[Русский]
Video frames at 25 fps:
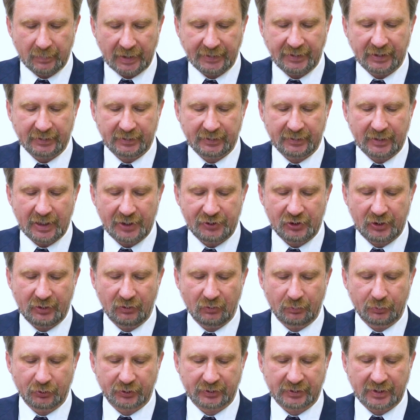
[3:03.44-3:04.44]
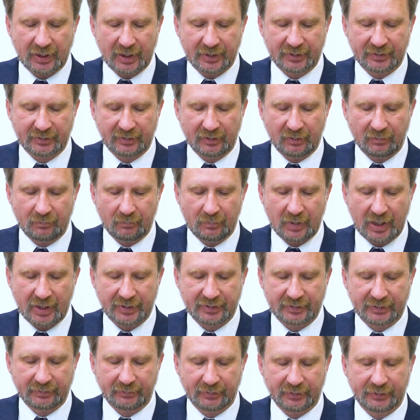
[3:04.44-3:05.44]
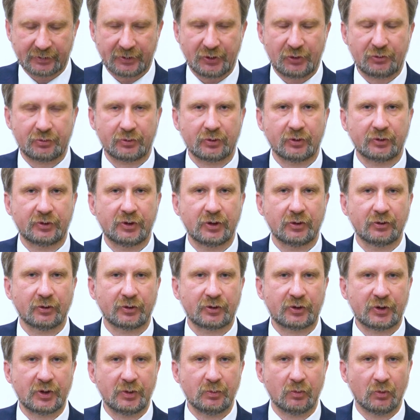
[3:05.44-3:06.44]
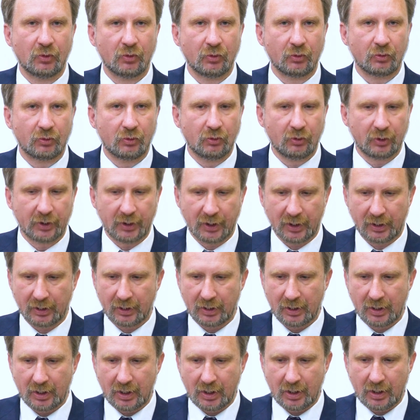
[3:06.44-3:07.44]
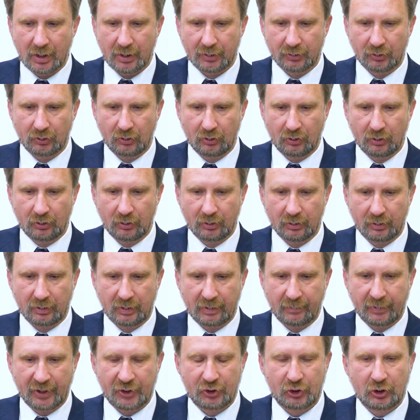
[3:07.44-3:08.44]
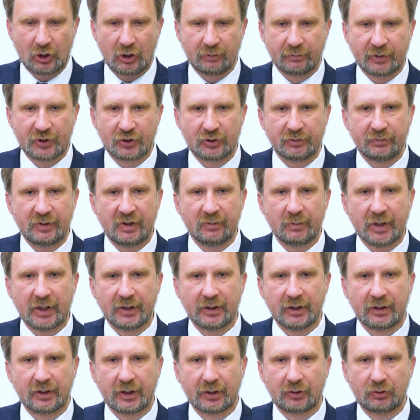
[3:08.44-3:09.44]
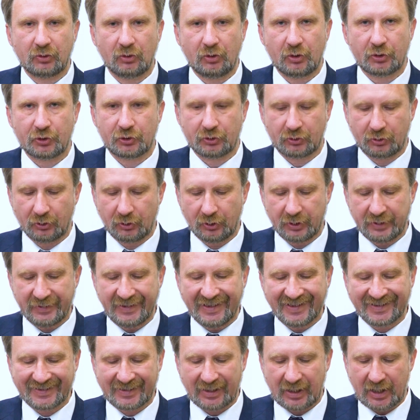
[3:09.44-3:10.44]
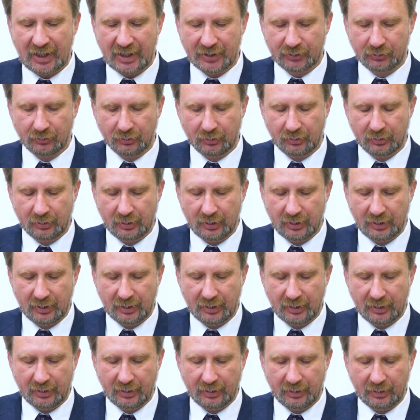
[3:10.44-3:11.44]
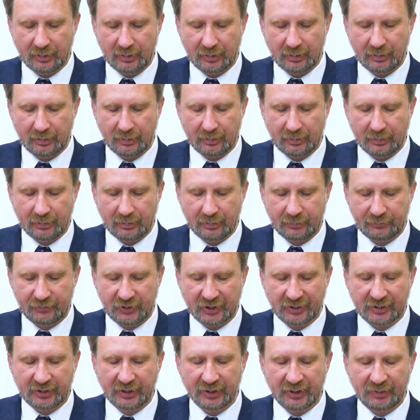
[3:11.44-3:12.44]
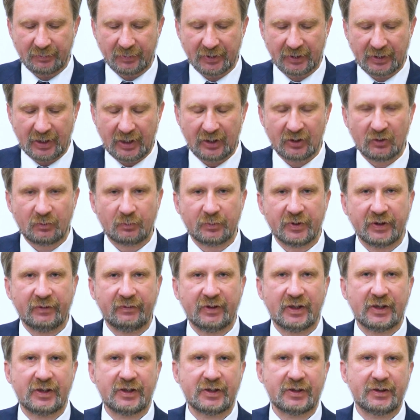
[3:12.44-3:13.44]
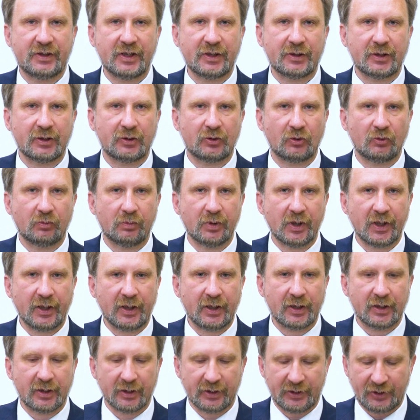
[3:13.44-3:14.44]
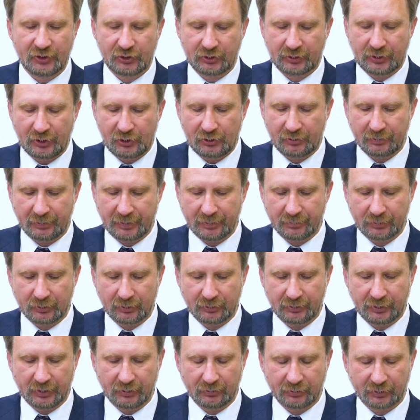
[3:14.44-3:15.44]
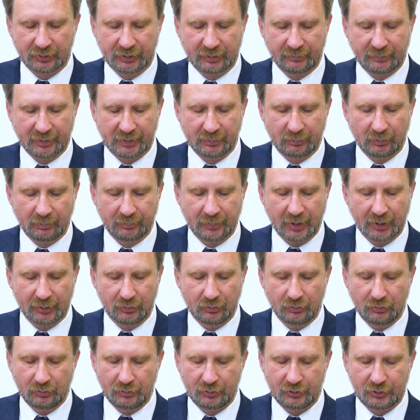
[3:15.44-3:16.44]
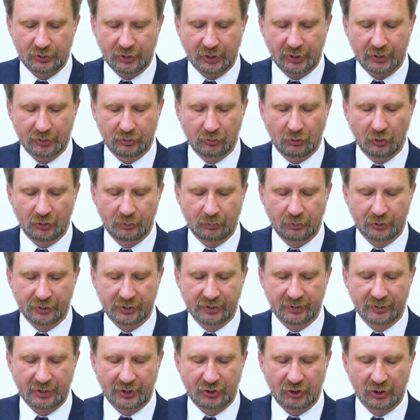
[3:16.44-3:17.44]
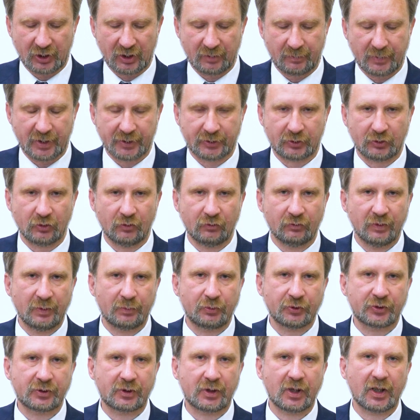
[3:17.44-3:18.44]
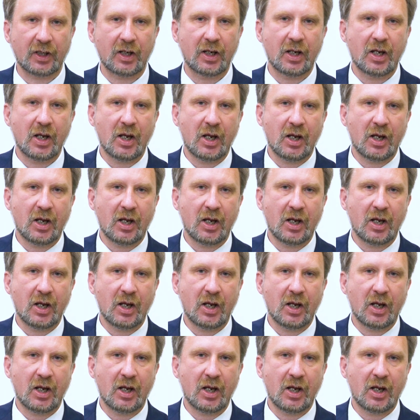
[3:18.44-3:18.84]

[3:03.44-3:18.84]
Монеты начали выпускаться массово с 1697 года, но обращаю ваше внимание на то, что не сразу в числе номиналов появились 10 рублей. Лишь в 1898 году, через год после начала массового выпуска,